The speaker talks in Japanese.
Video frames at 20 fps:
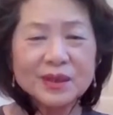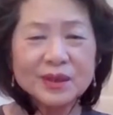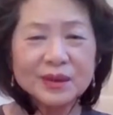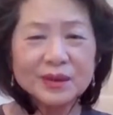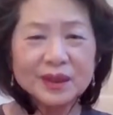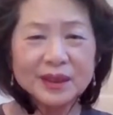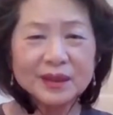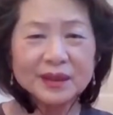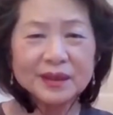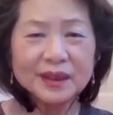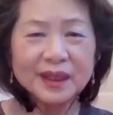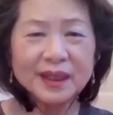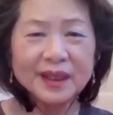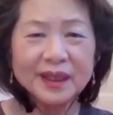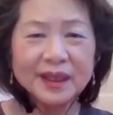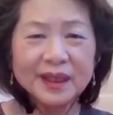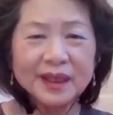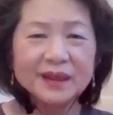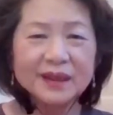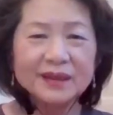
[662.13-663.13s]
よ。だって、う
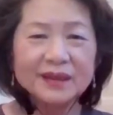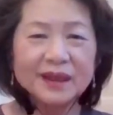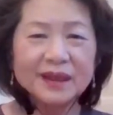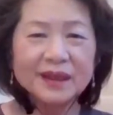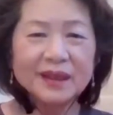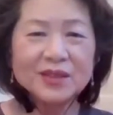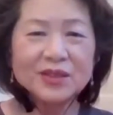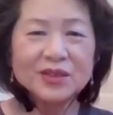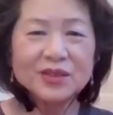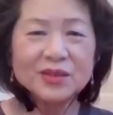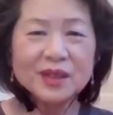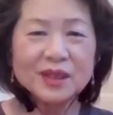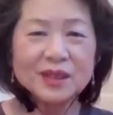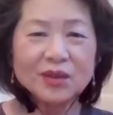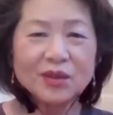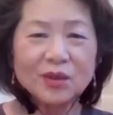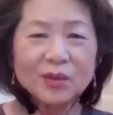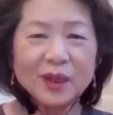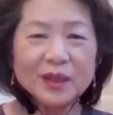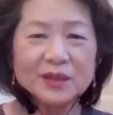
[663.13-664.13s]
ん、70歳
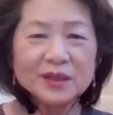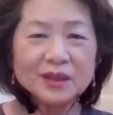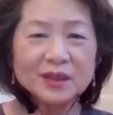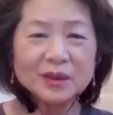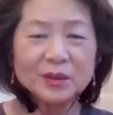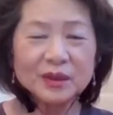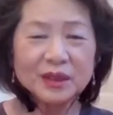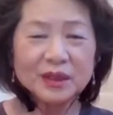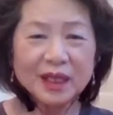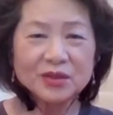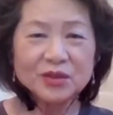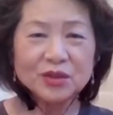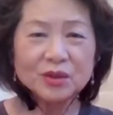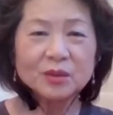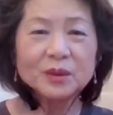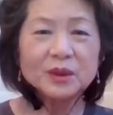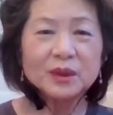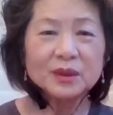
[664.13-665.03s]
のおばあちゃんでも大丈夫